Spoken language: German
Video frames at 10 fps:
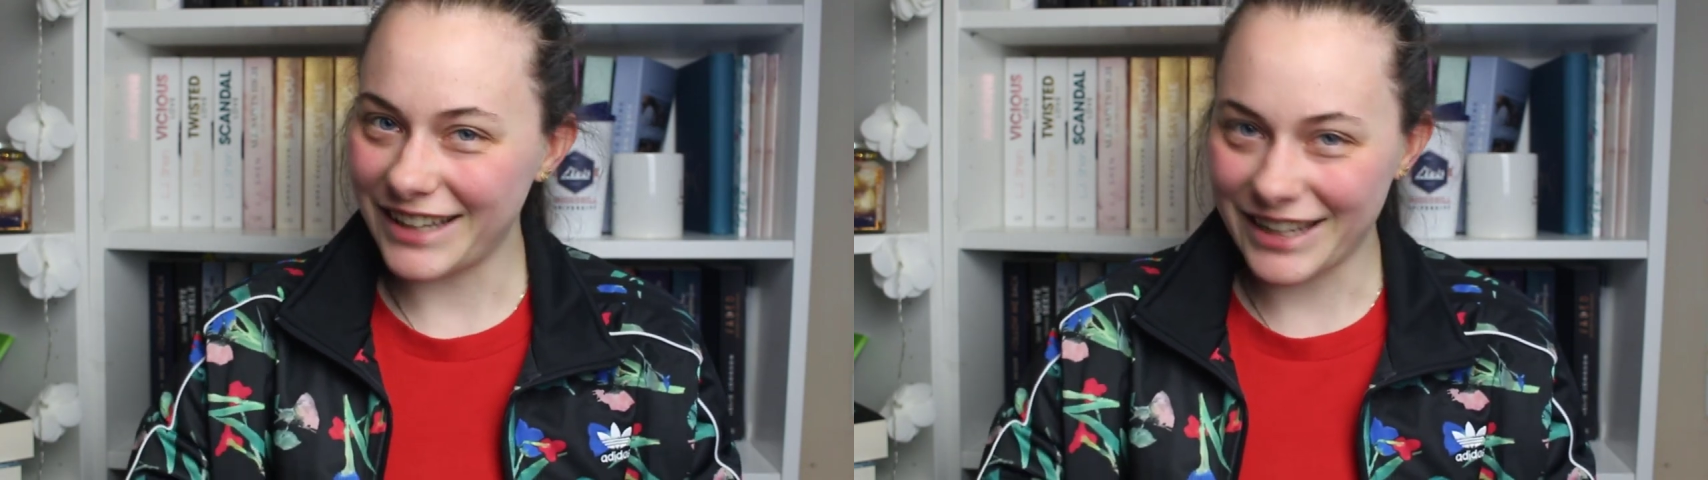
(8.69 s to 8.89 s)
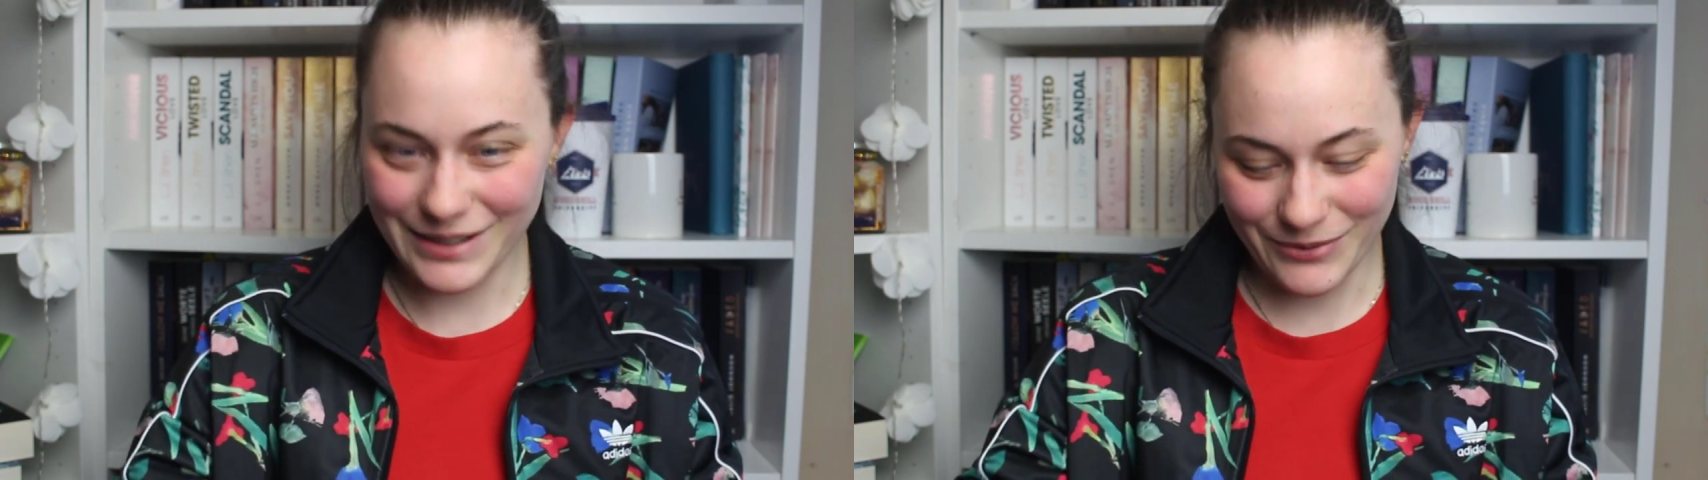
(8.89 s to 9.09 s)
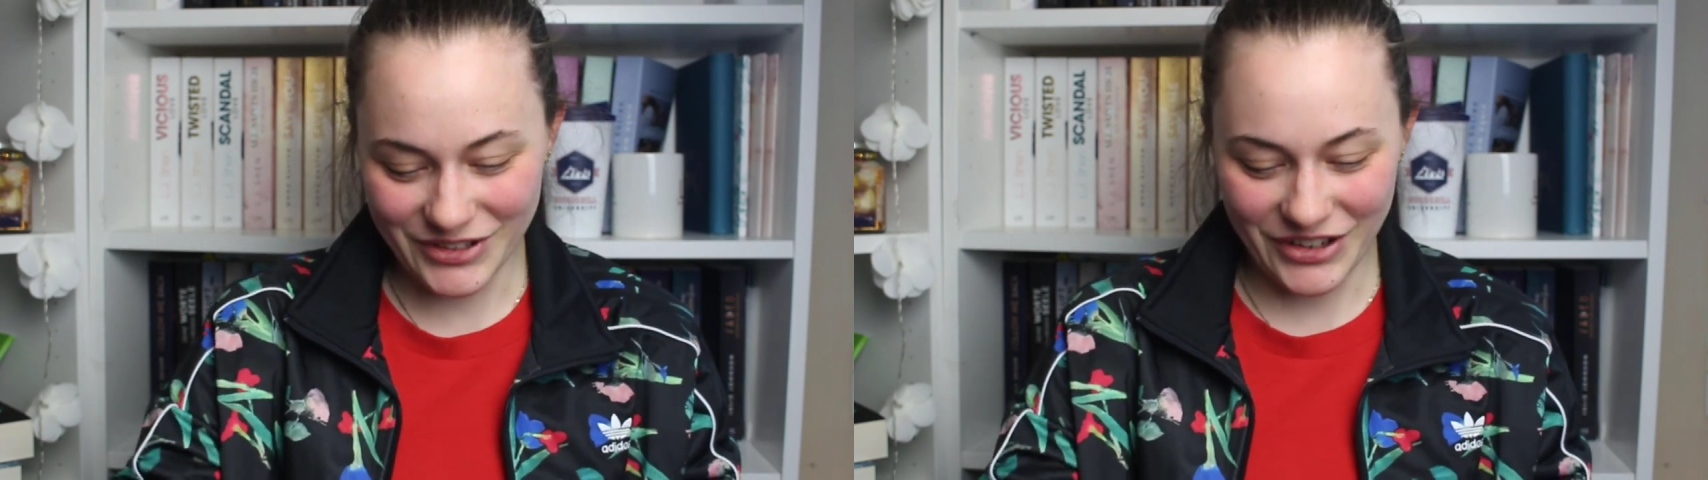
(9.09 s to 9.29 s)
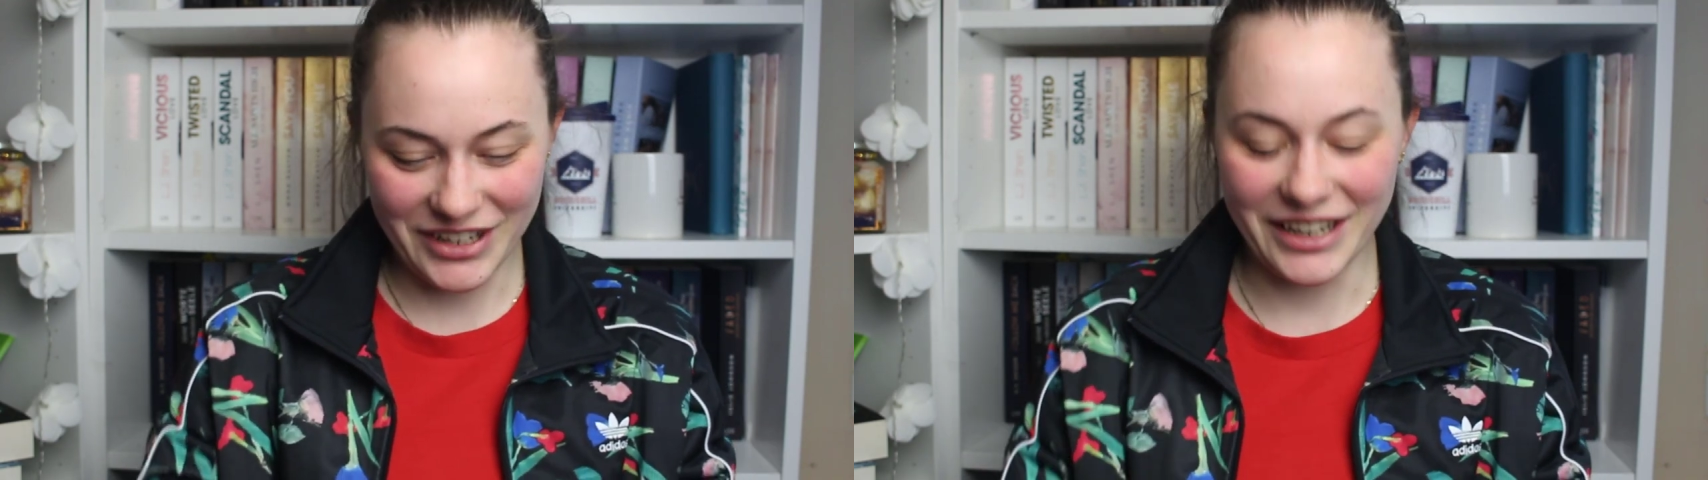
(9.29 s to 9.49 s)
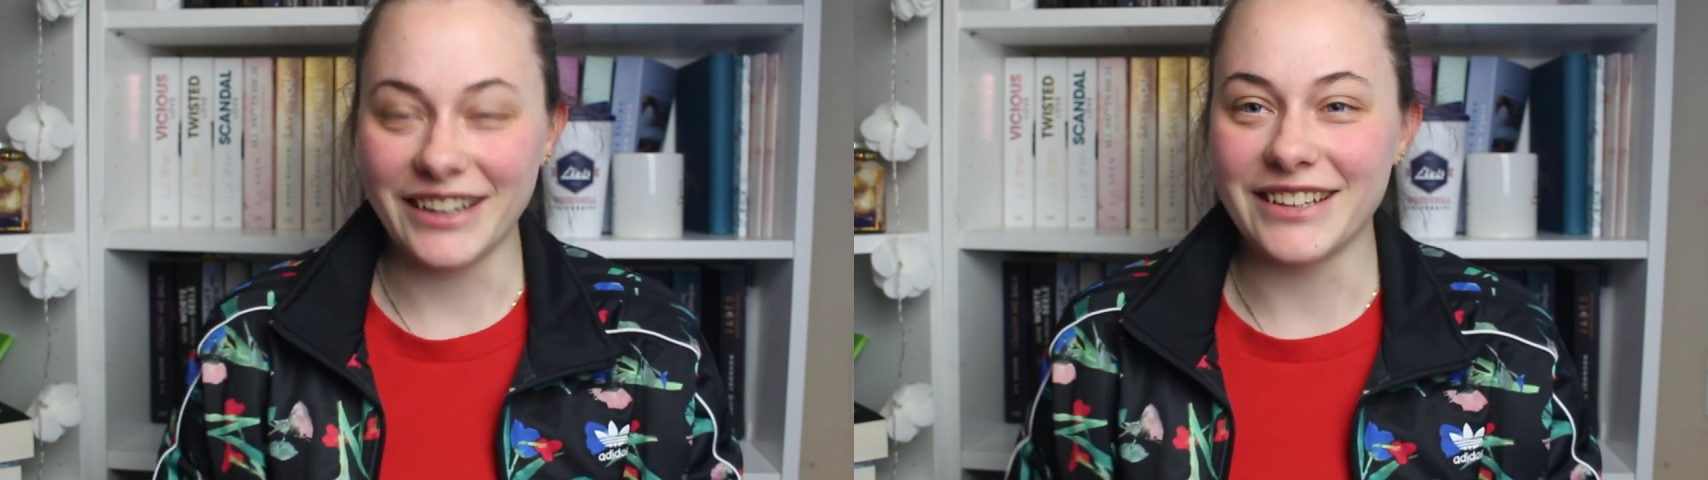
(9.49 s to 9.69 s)
ganz
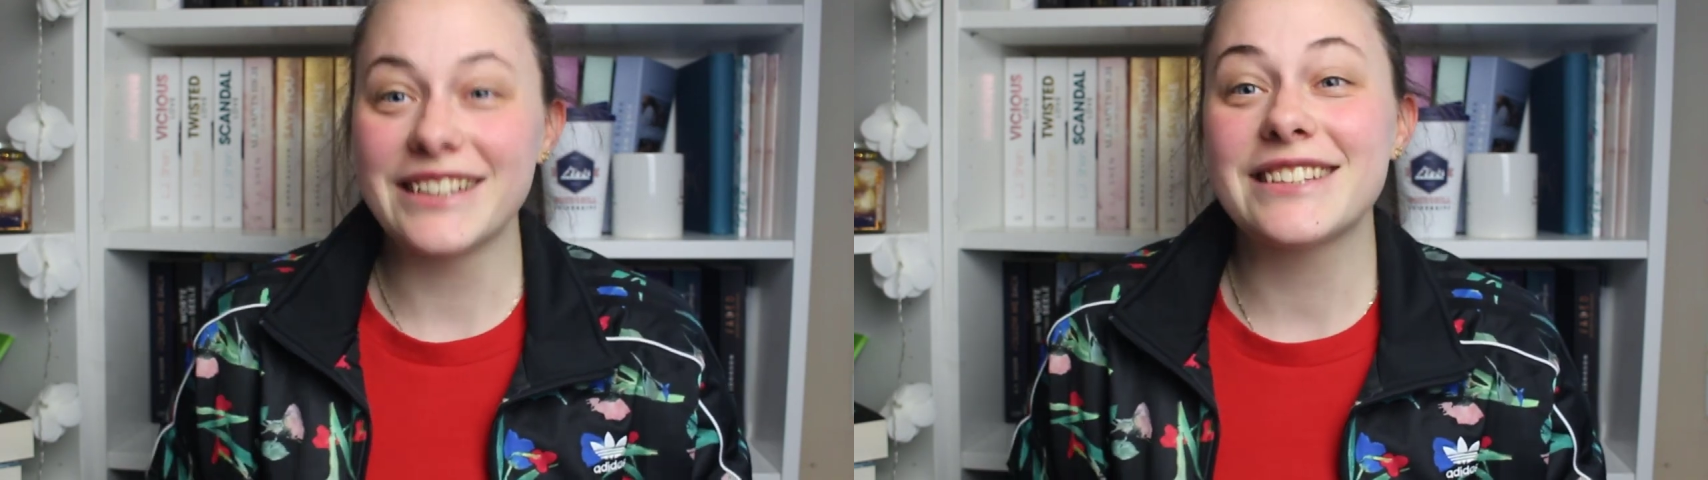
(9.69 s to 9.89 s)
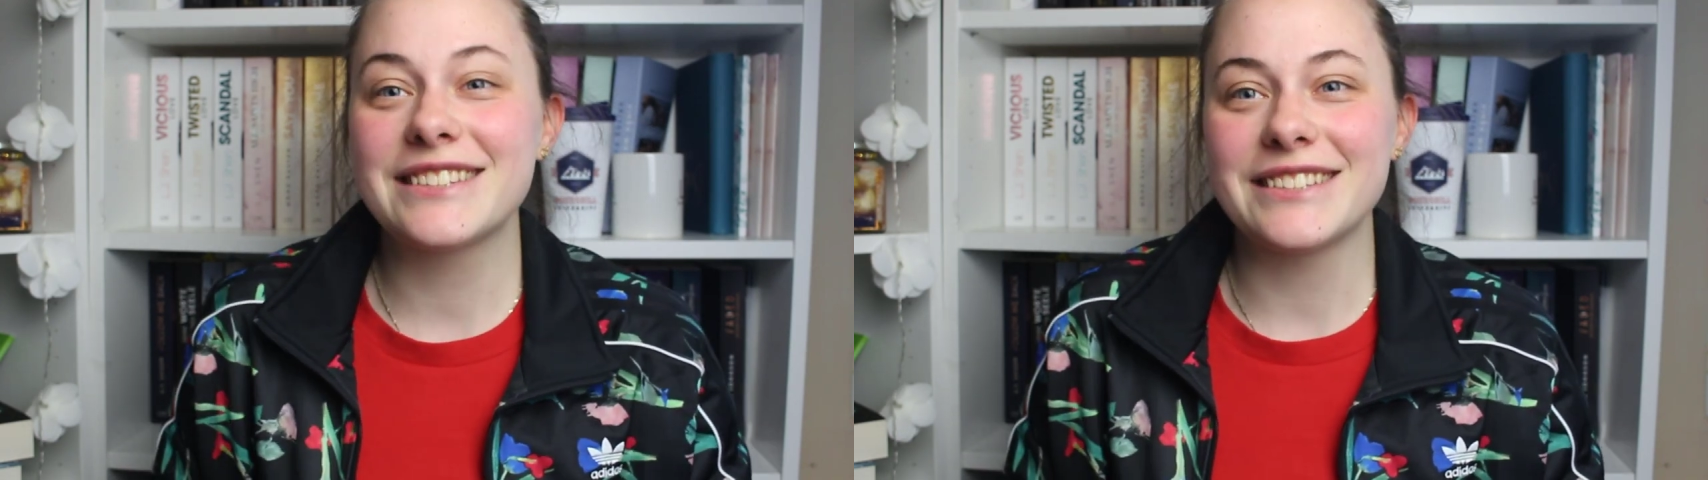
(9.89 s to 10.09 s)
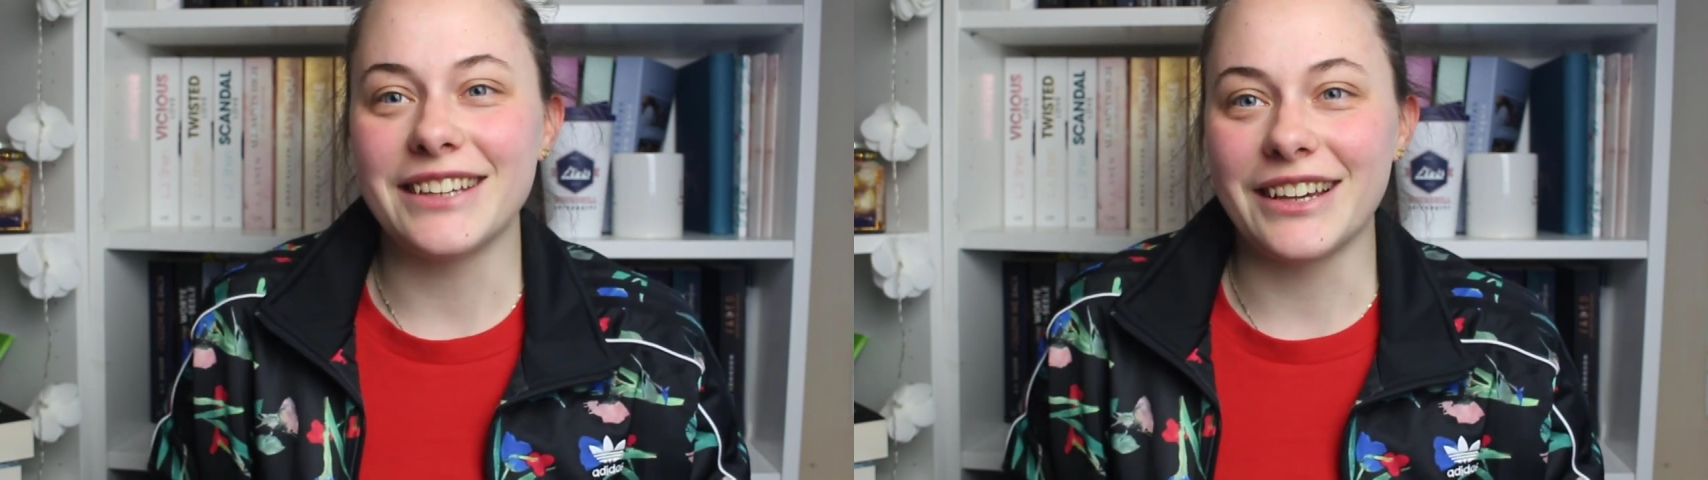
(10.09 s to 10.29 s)
Besonderes.